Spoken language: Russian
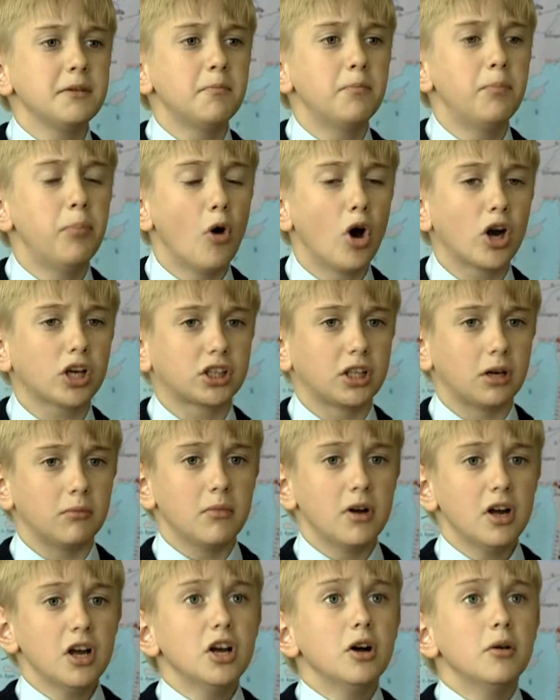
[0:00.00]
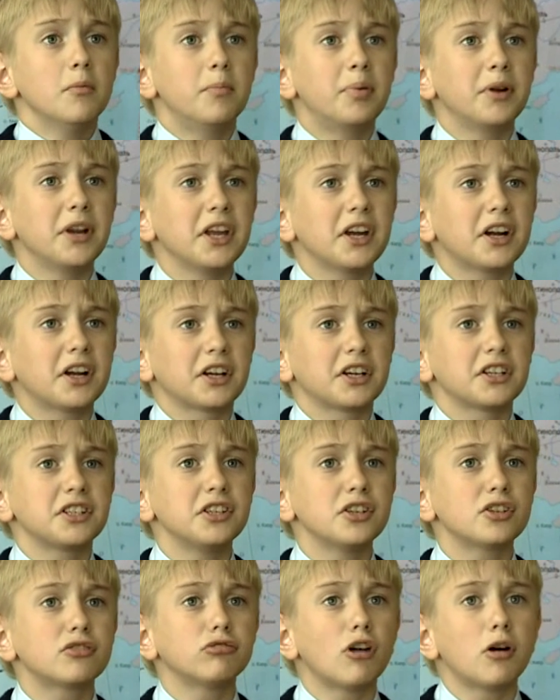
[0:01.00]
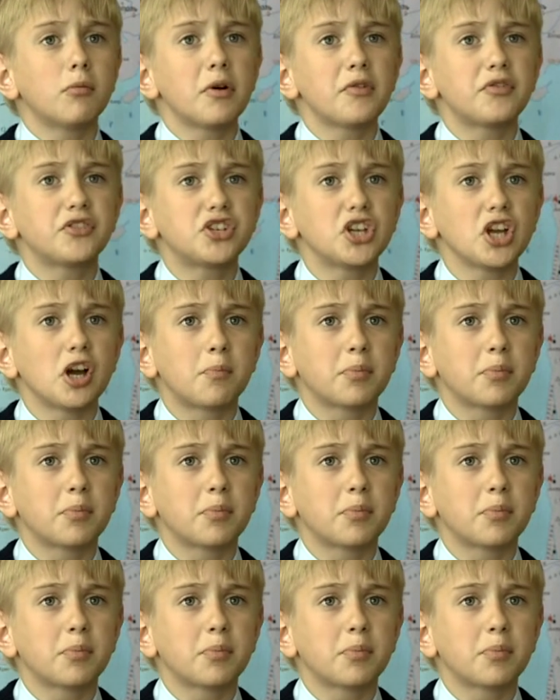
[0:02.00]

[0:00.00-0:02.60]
под ним борт. Брик разнесло бы в